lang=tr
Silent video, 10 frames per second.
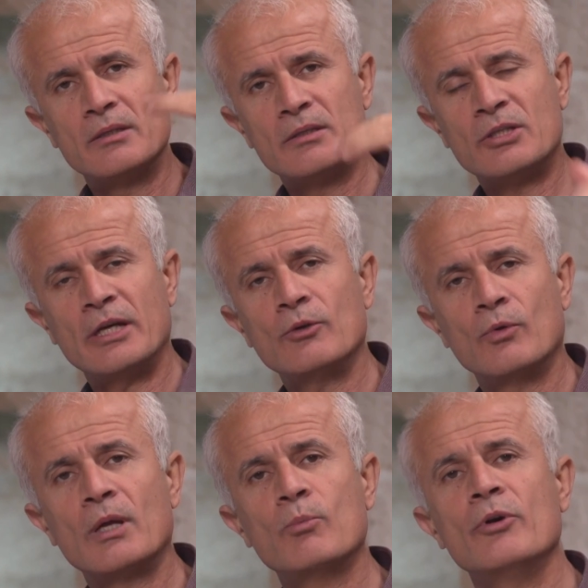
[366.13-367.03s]
sen
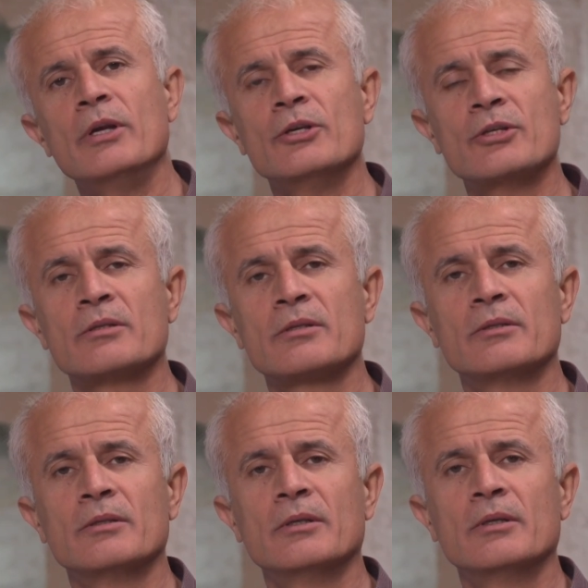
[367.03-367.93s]
ona boyun eğeceksin.
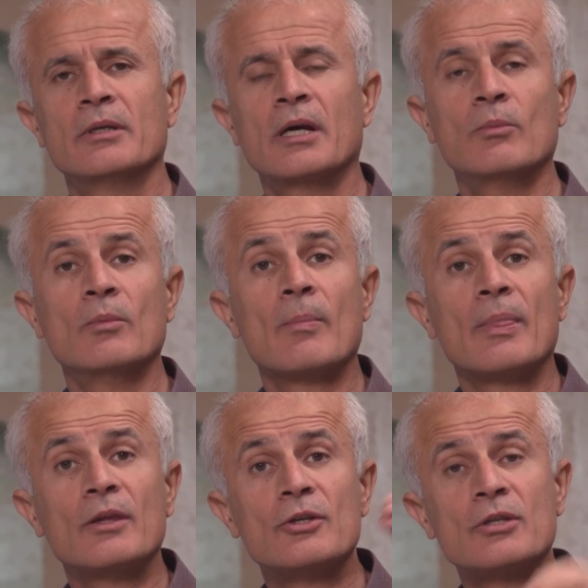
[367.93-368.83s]
Yani
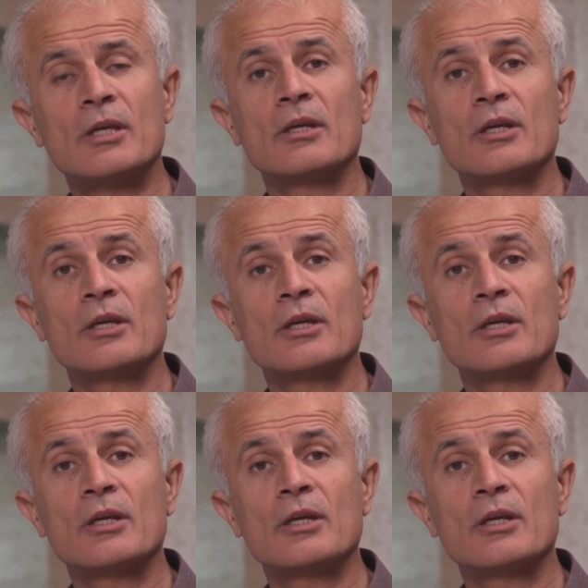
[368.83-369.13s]
işte